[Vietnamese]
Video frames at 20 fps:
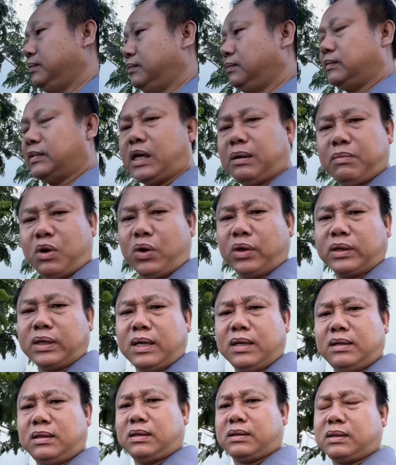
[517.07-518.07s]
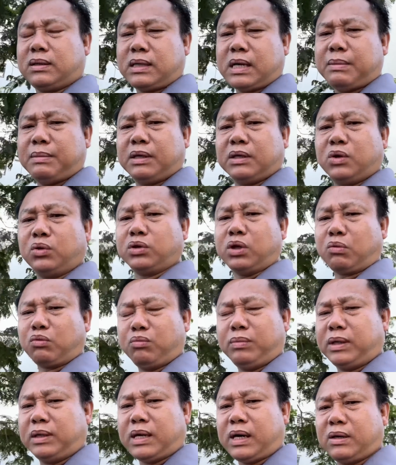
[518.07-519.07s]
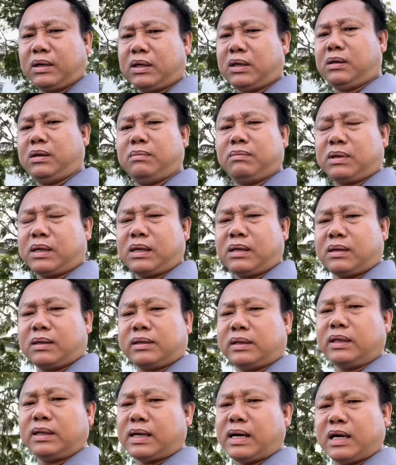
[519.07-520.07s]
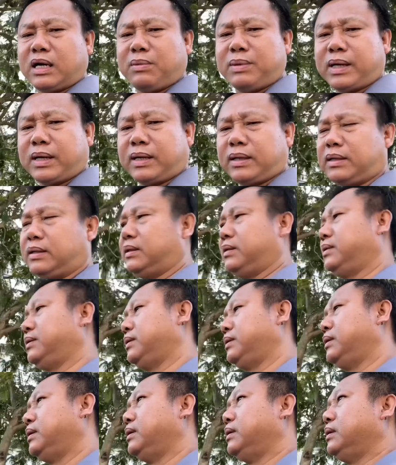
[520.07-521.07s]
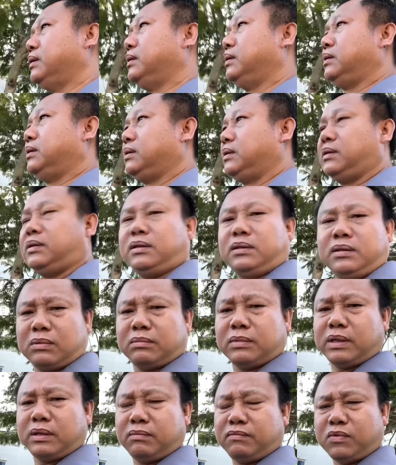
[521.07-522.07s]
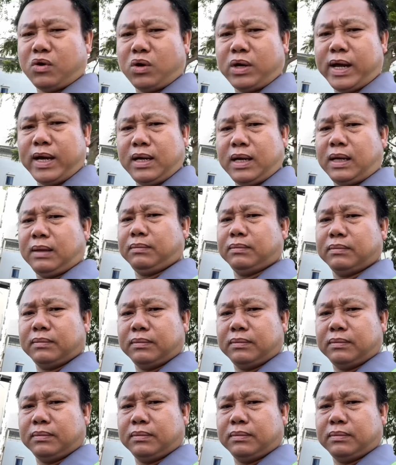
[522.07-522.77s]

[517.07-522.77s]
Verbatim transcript: nó mọi thứ là nó nằm ở thủ tục mình thôi chứ không có cái chi đăng các bạn này đúng vô lý lắm